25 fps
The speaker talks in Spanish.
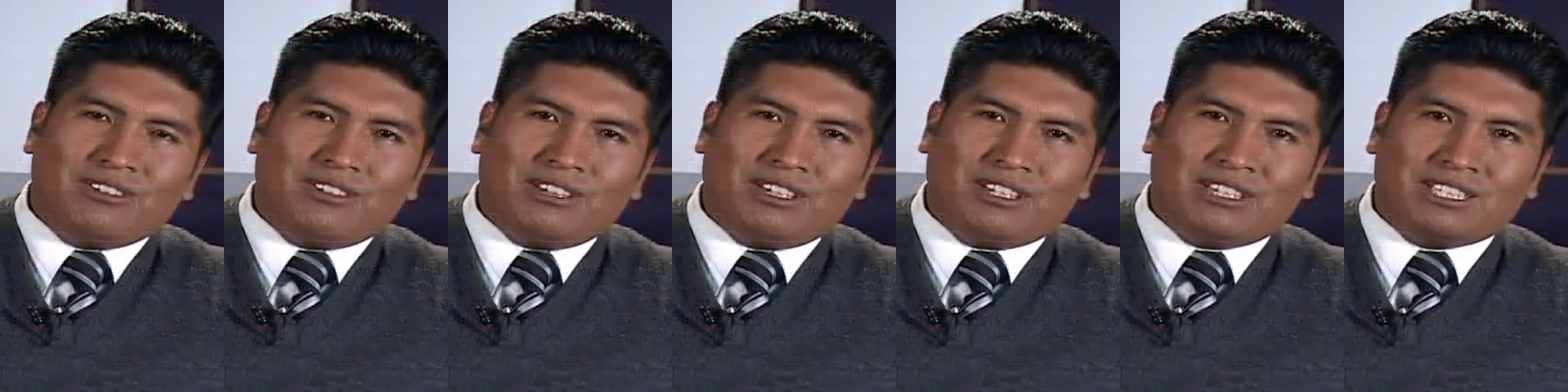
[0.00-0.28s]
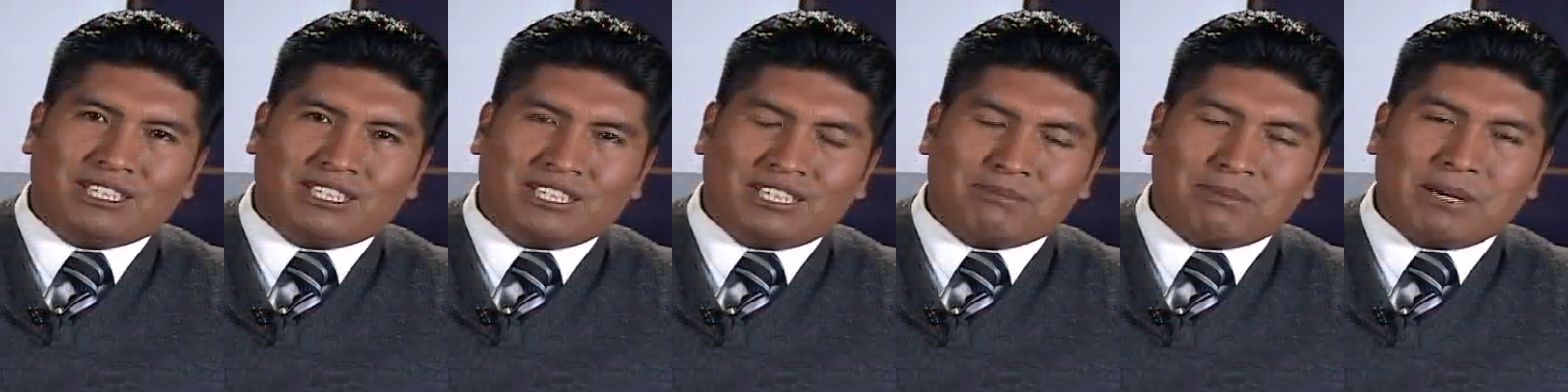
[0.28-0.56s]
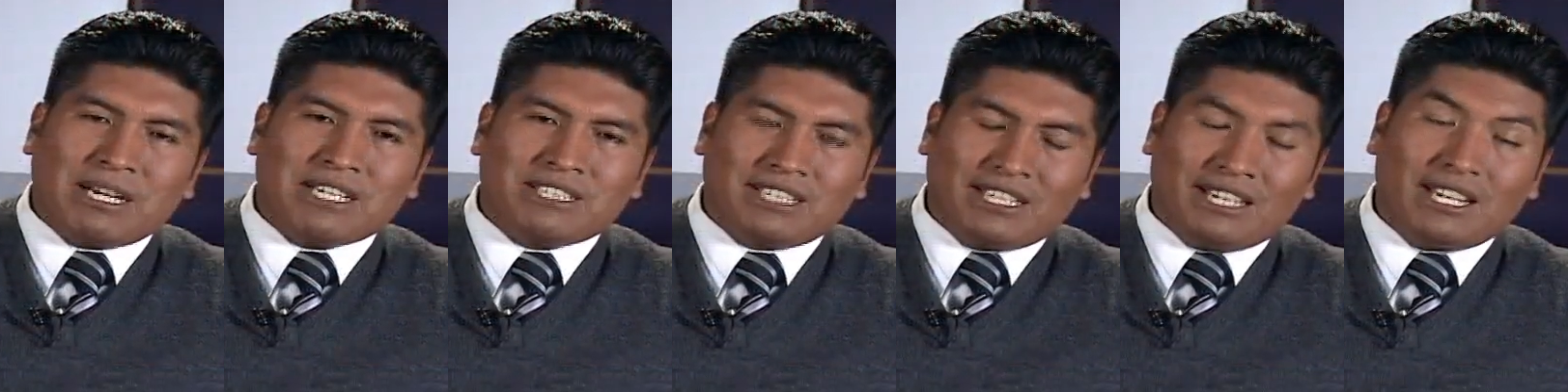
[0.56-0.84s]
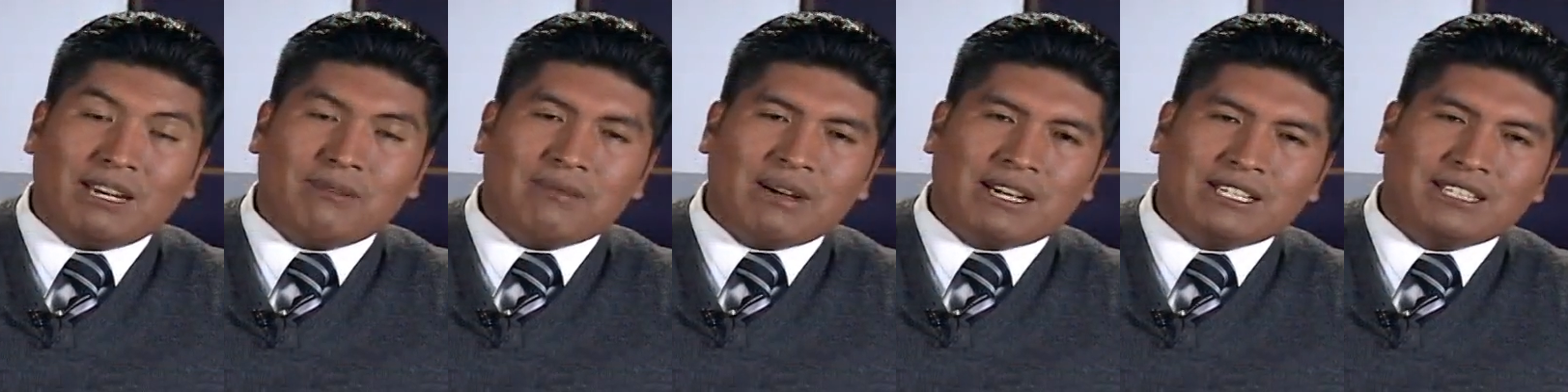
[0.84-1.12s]
Este va a ser
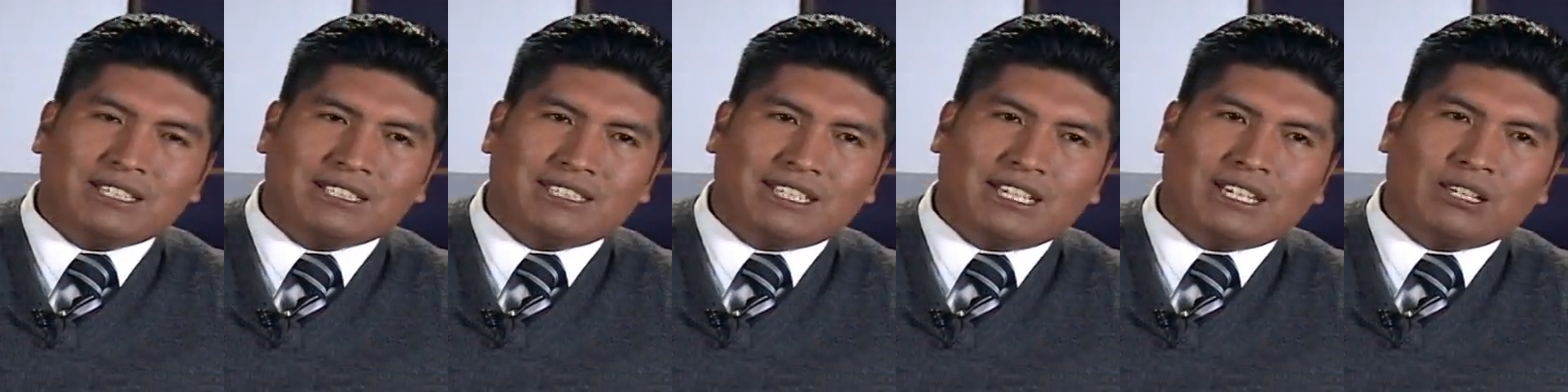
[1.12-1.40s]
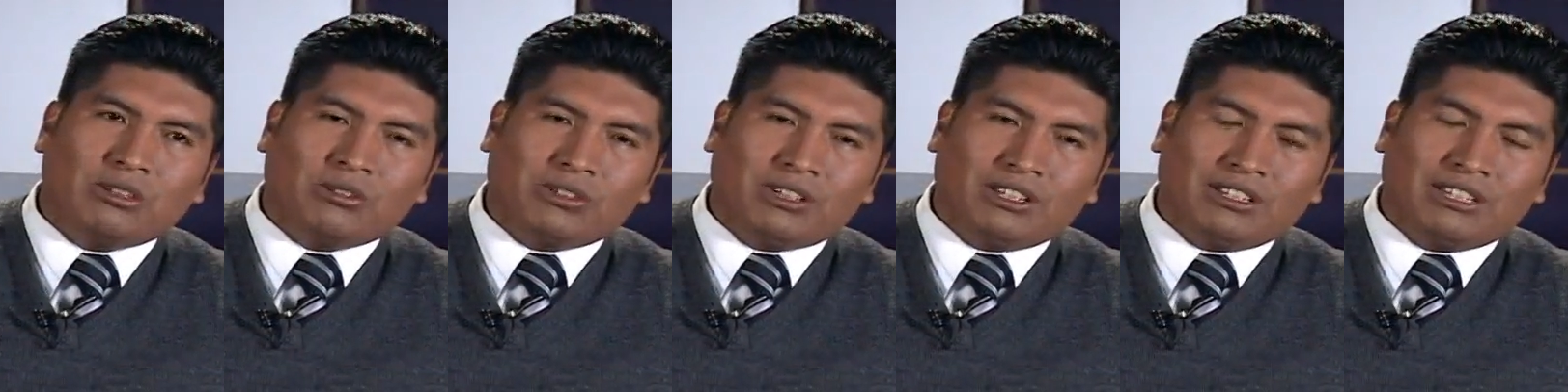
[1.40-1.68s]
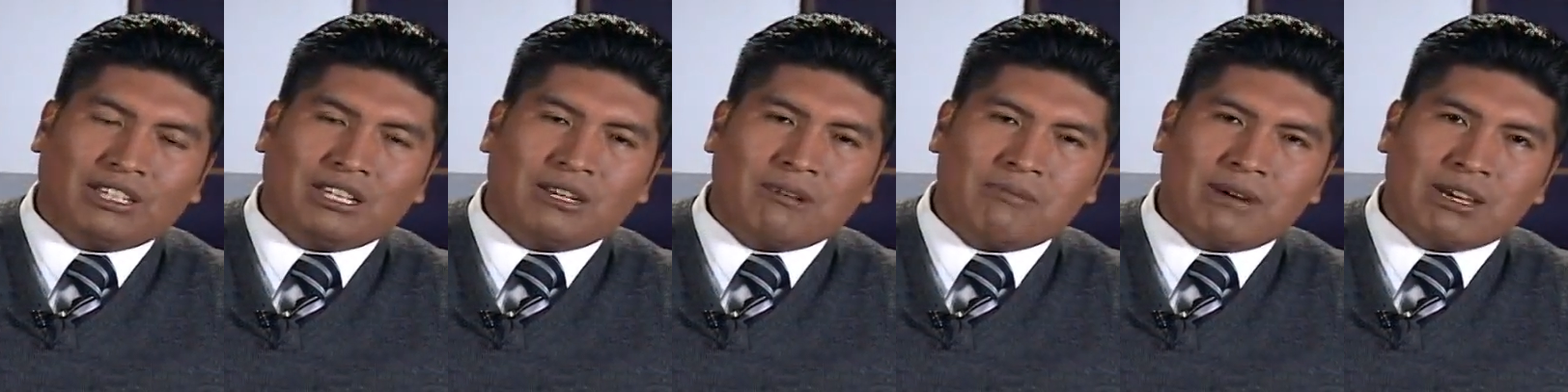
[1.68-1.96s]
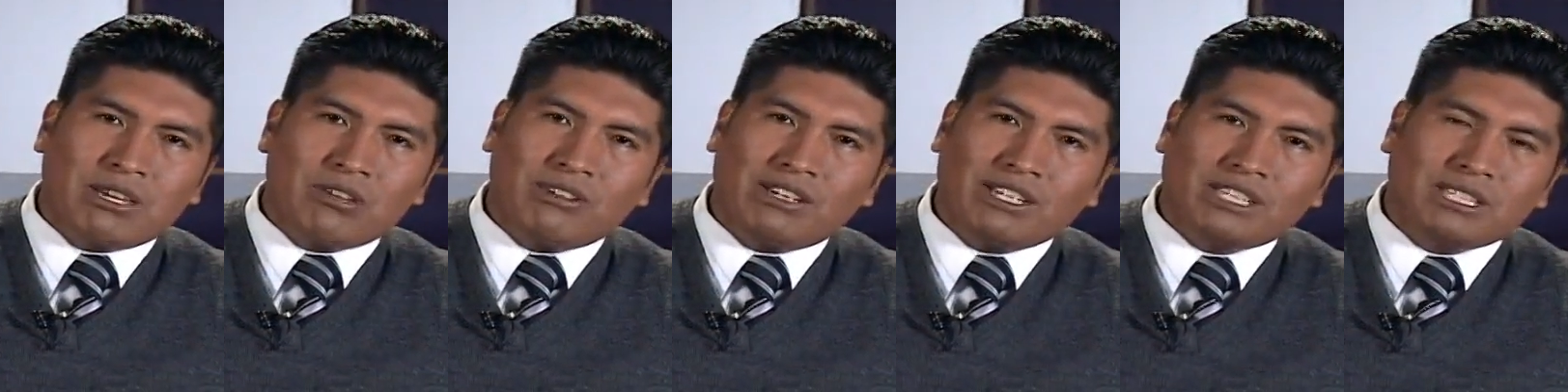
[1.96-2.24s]
el magistrado que tiene
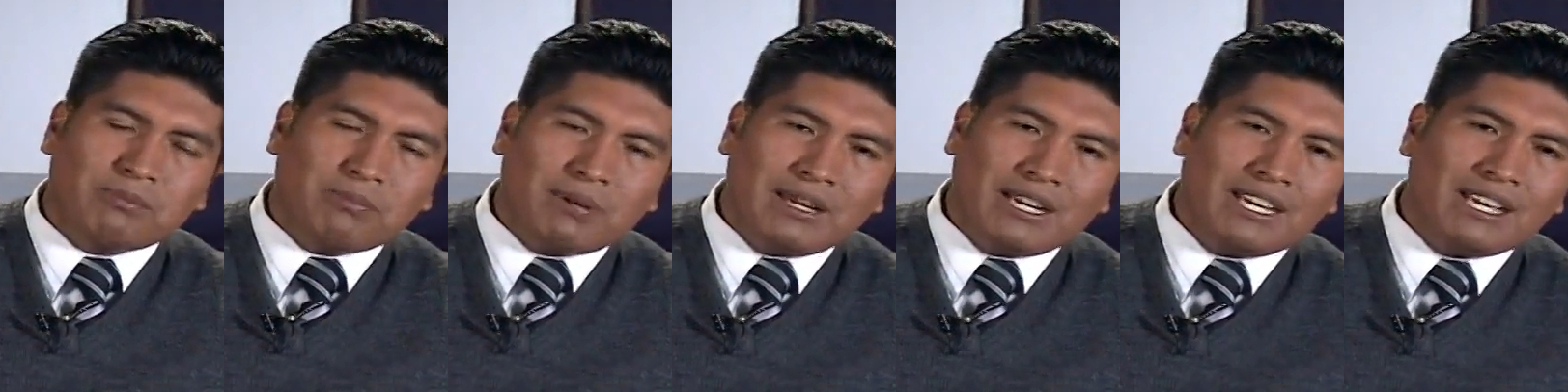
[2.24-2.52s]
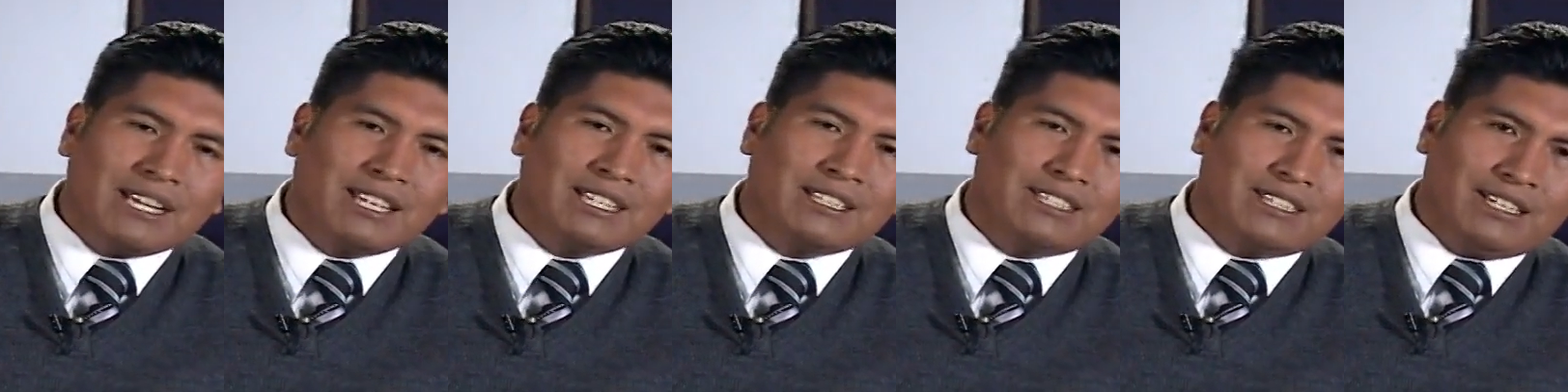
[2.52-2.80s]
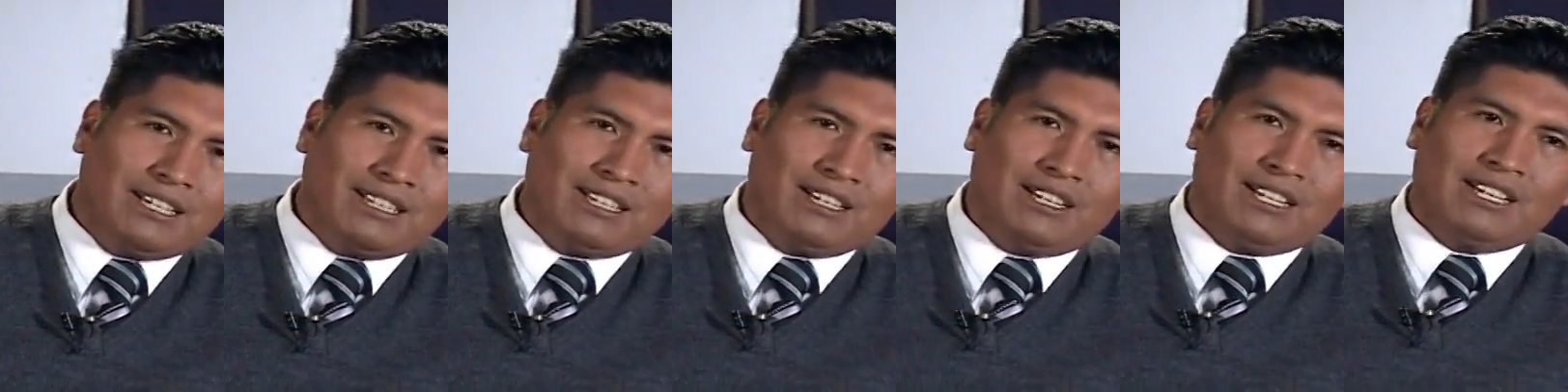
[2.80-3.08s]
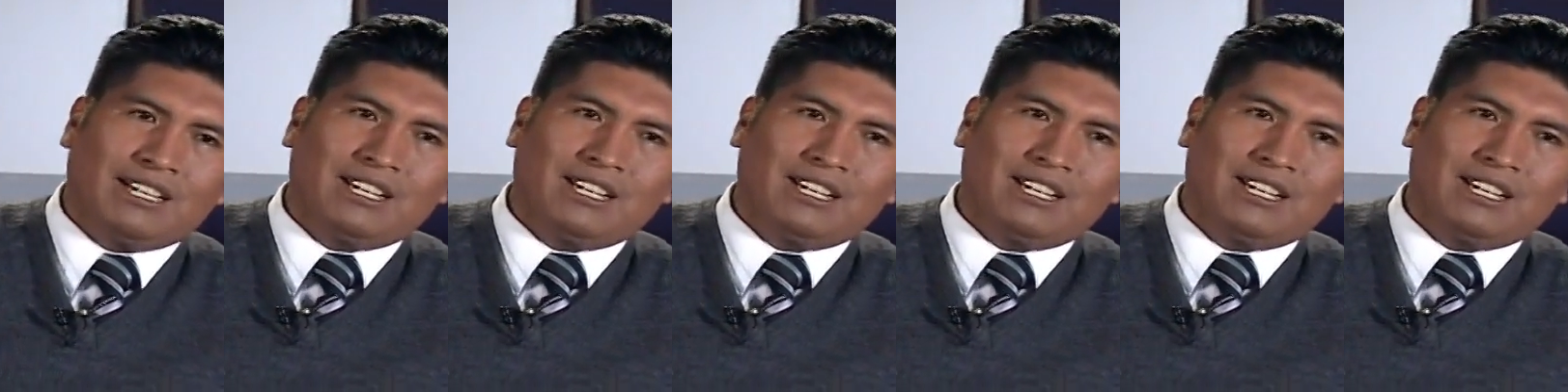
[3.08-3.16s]
mayor experiencia en el